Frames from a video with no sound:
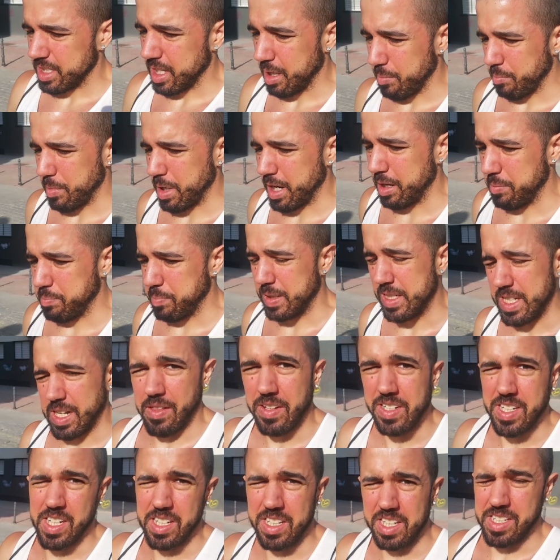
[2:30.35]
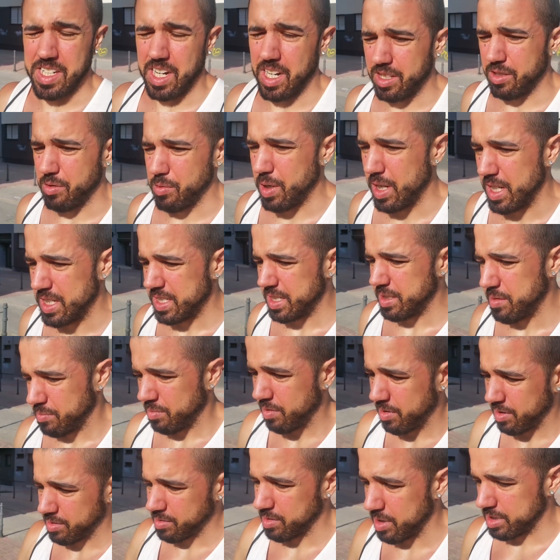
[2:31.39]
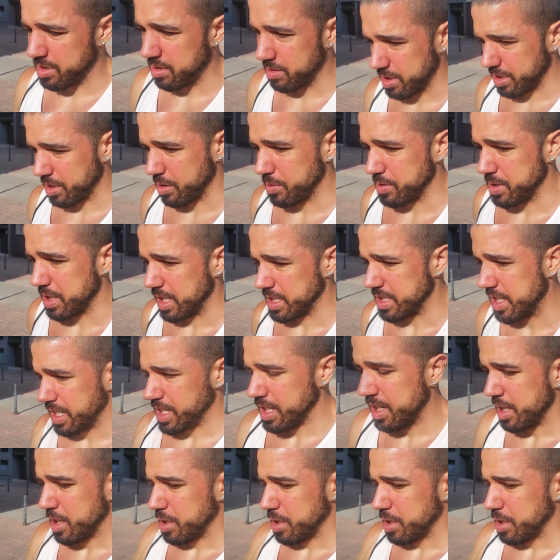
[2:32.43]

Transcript: tan malas pasadas a estas alturas, bueno, entre otras cosas,